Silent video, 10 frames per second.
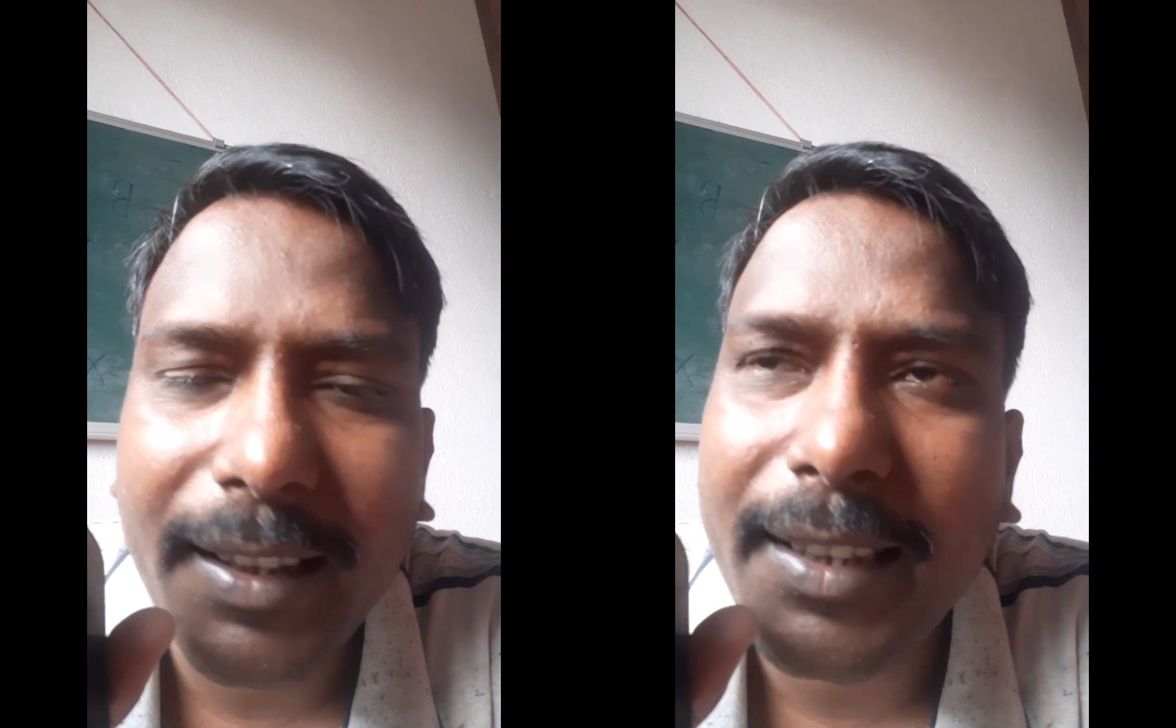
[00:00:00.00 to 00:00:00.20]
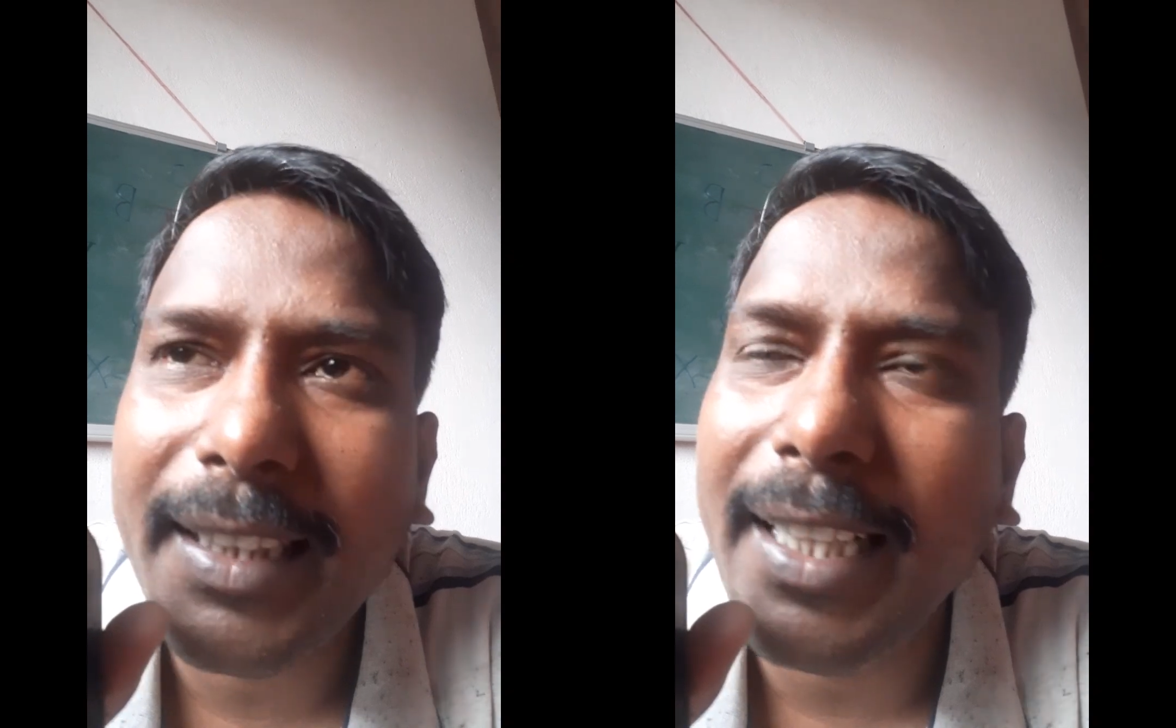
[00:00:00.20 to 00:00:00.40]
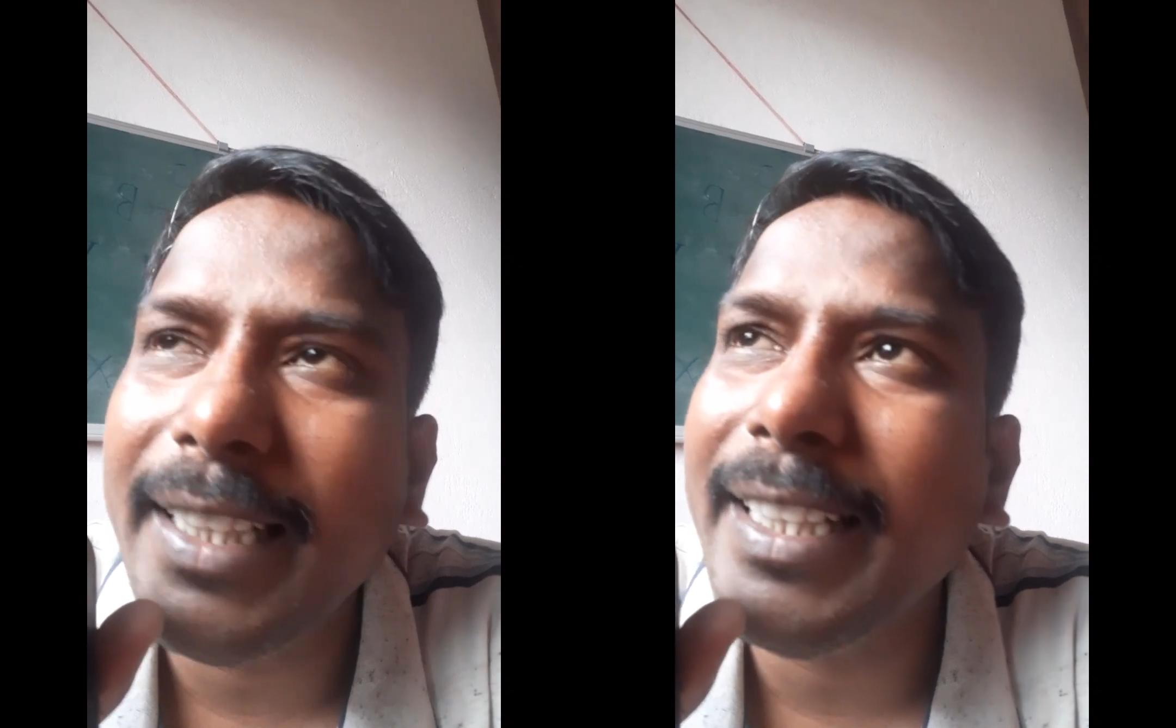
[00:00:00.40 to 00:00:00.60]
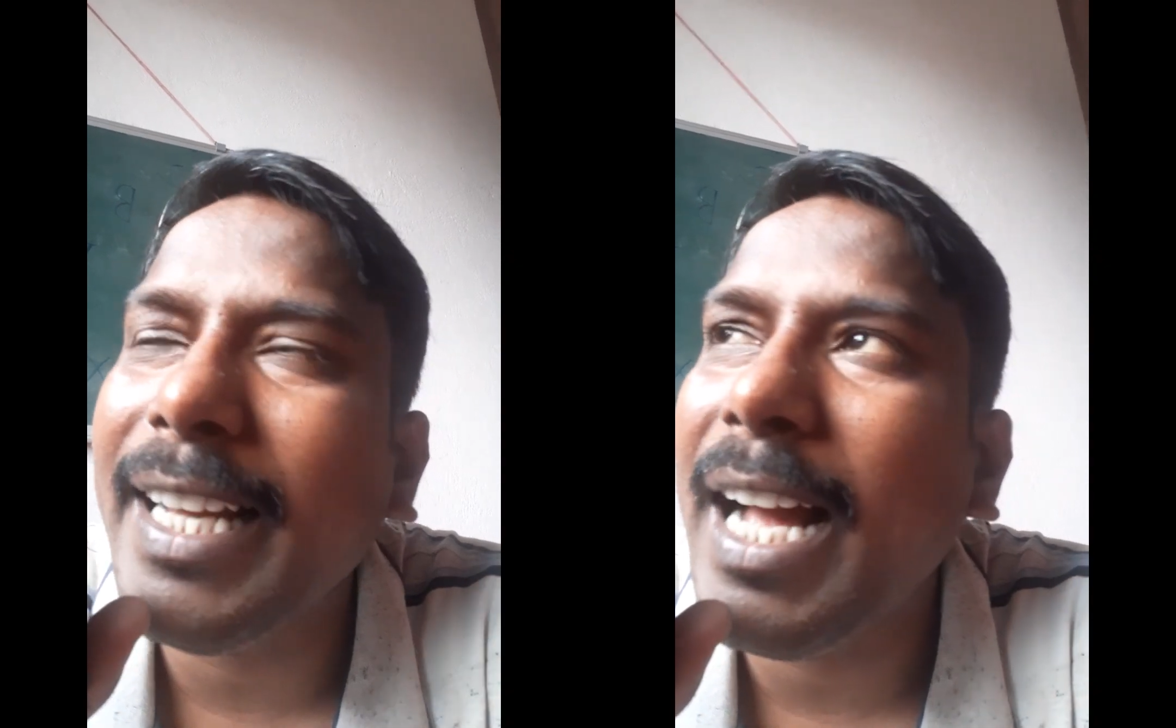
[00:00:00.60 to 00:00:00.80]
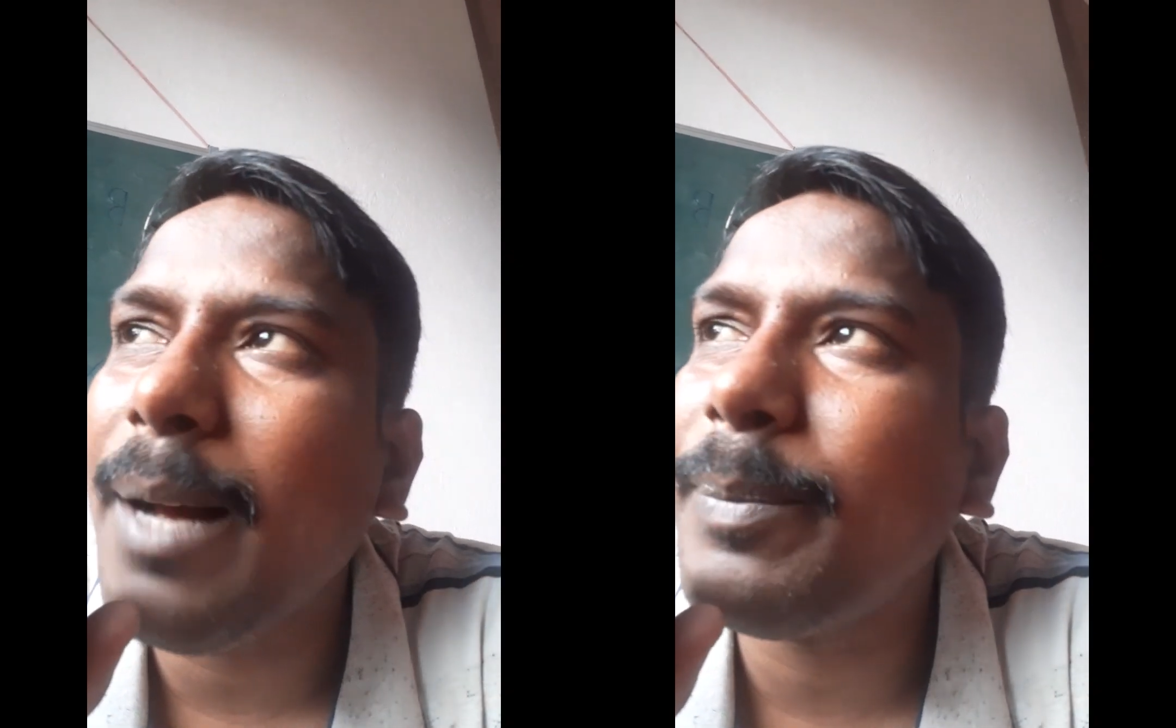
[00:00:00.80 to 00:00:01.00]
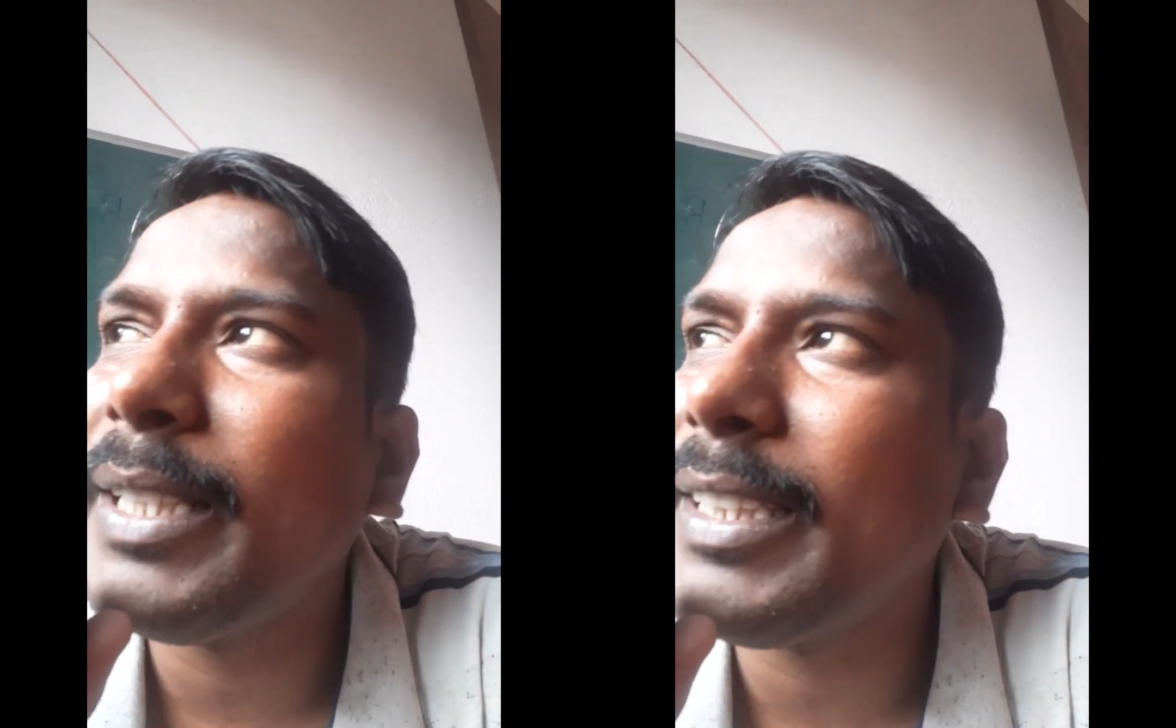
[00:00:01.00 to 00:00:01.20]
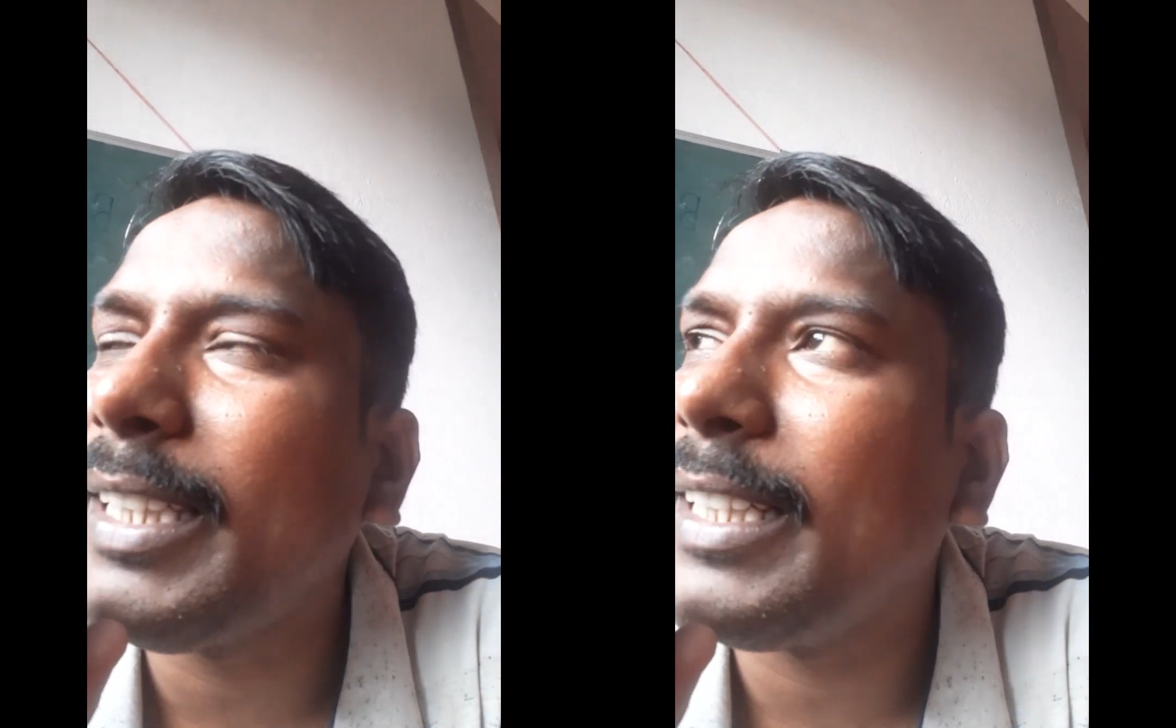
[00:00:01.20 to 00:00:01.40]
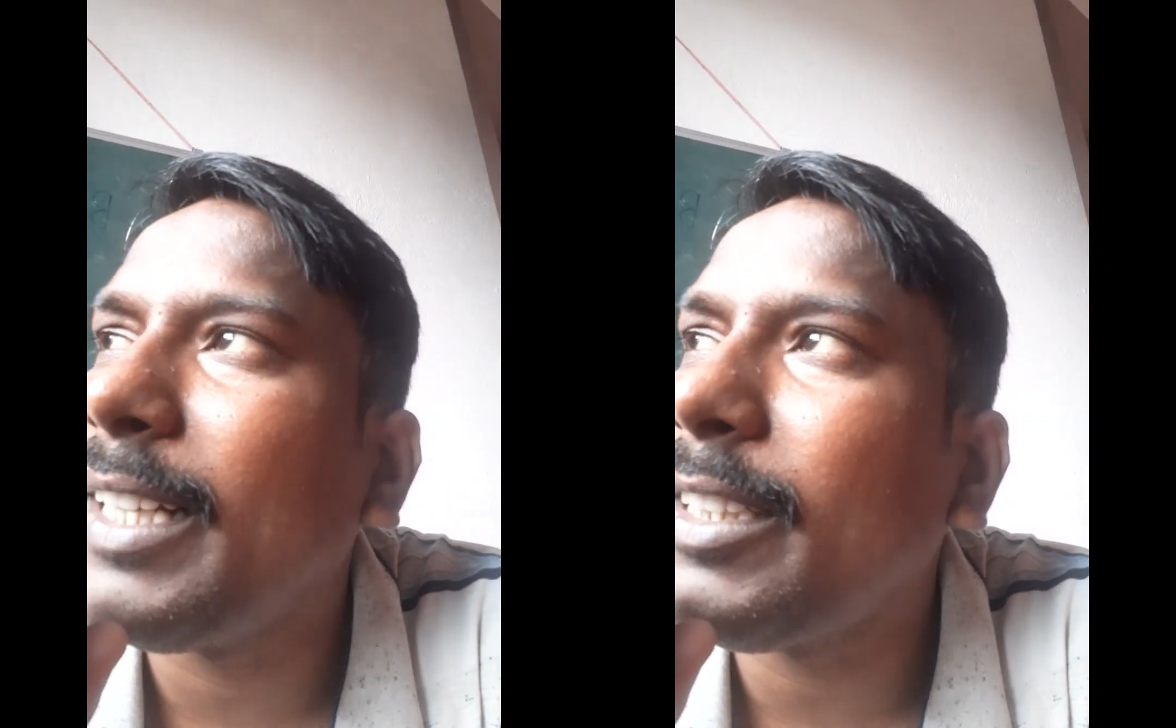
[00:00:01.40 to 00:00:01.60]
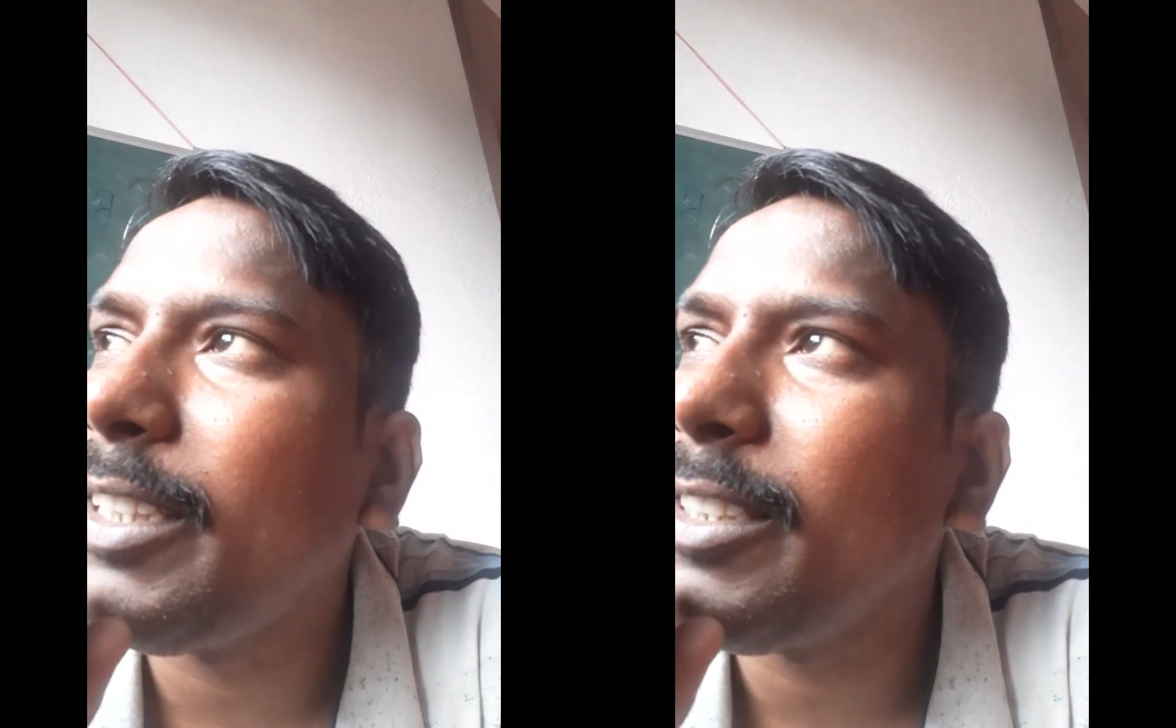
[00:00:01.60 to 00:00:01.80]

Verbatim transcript: इसके लिए आप देखिए ना